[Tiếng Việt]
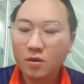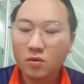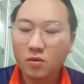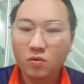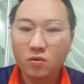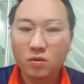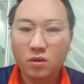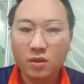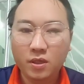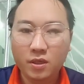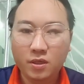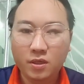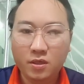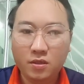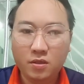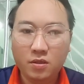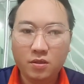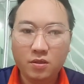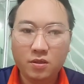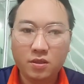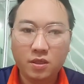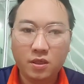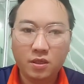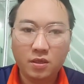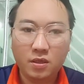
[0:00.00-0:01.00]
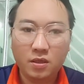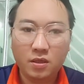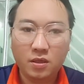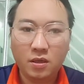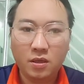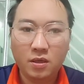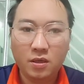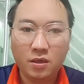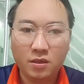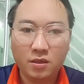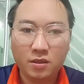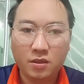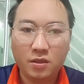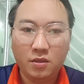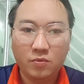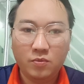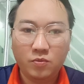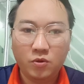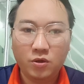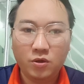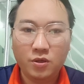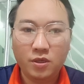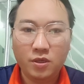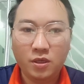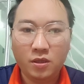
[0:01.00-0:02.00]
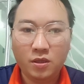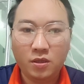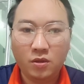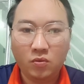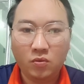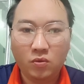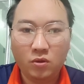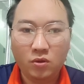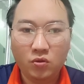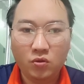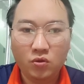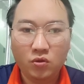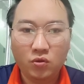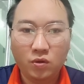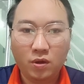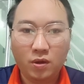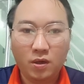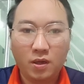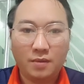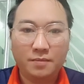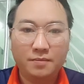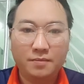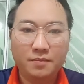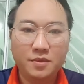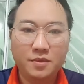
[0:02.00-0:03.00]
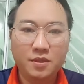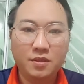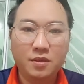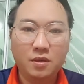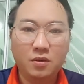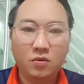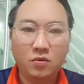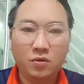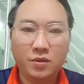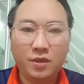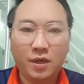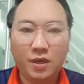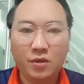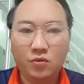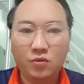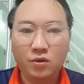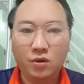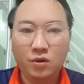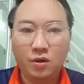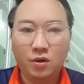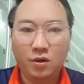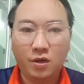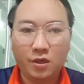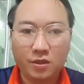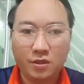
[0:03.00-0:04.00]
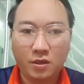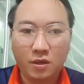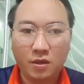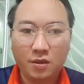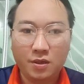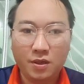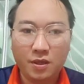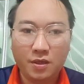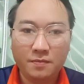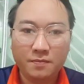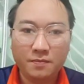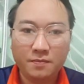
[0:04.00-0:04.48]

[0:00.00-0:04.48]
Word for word: của tôi chính giờ ít sử mua chính tổng còn tôi rồi là rồi là lúc chạy đun nò là do là thế